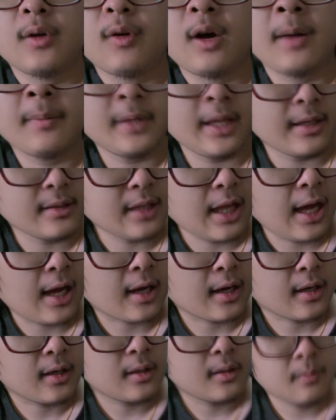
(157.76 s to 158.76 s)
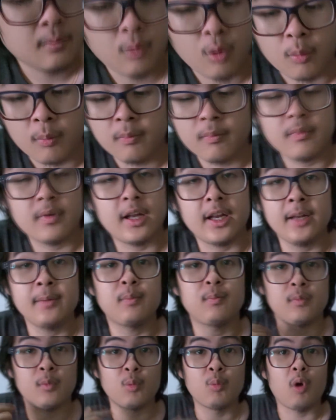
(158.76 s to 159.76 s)
ความแตกต่างผมน
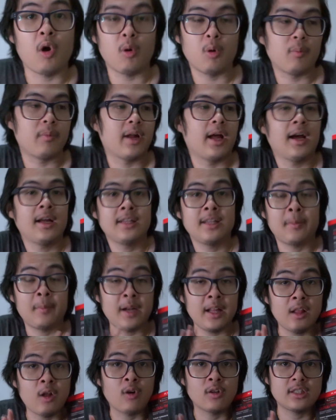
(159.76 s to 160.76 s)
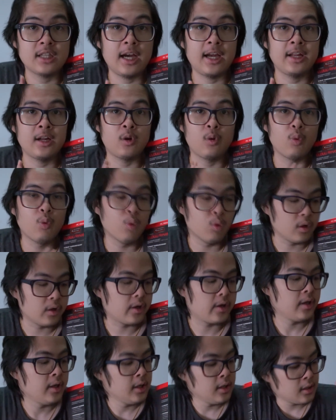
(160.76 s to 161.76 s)
นูมองผมนะ ยังไม่ได้ลองใช้ทั้งคู่เล
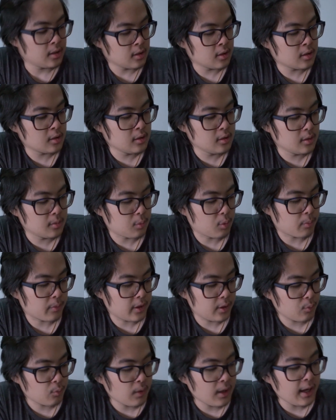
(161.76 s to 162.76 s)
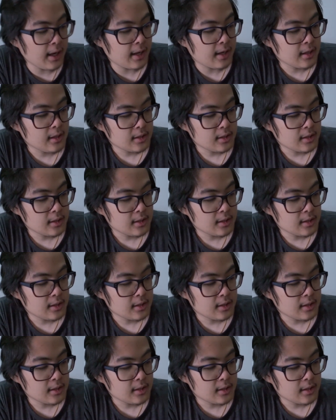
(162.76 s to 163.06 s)
ย ก็คือผมคิดว่า